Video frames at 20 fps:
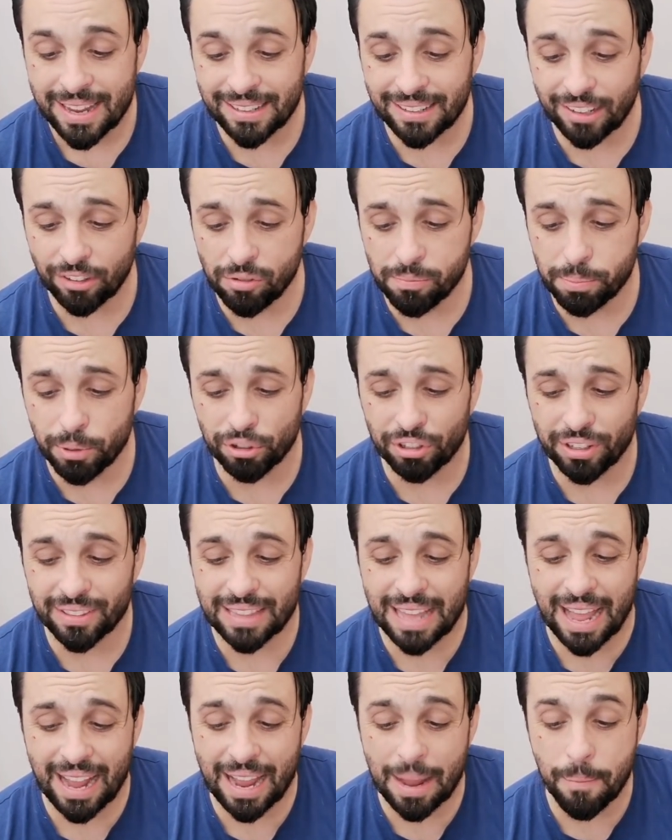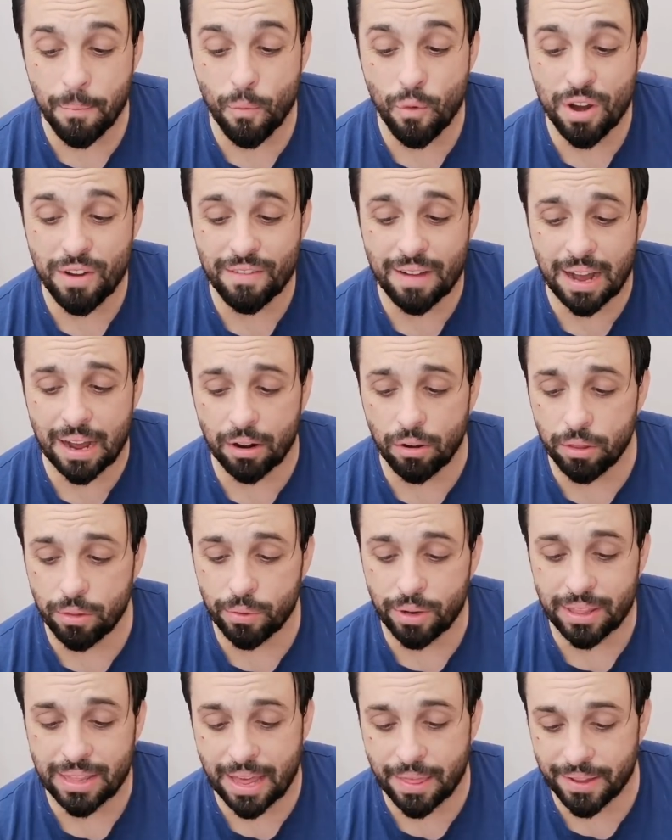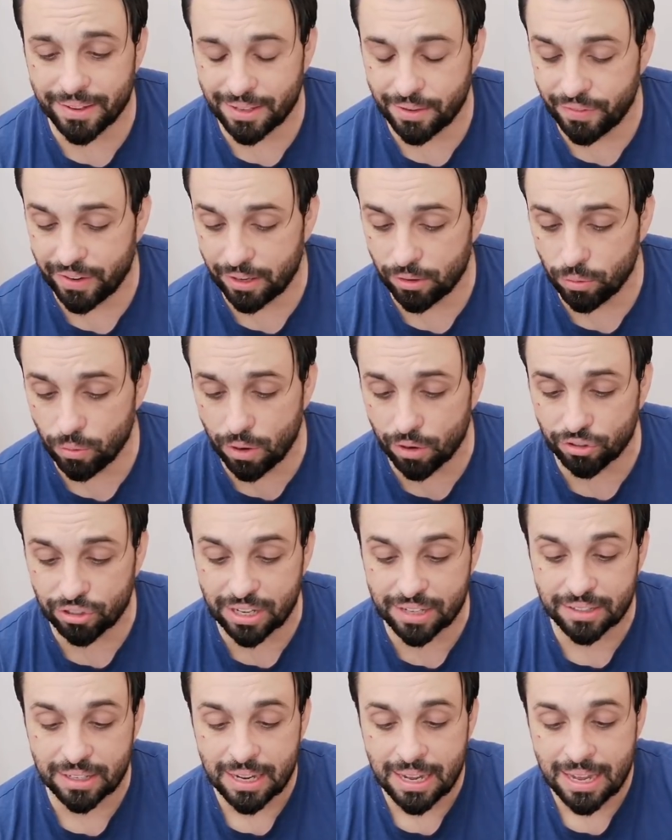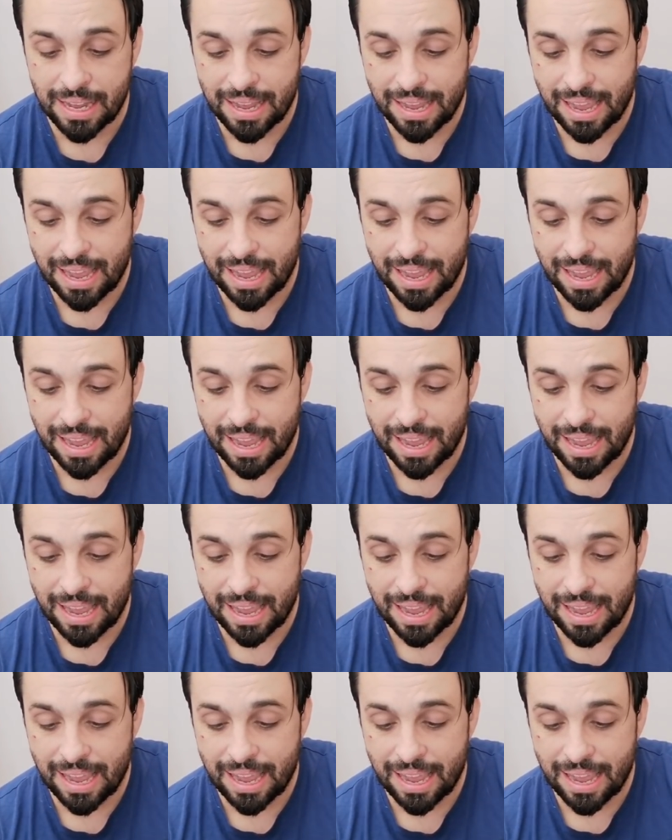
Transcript: es que es un porcentaje muy bajo de unidades defectuosas.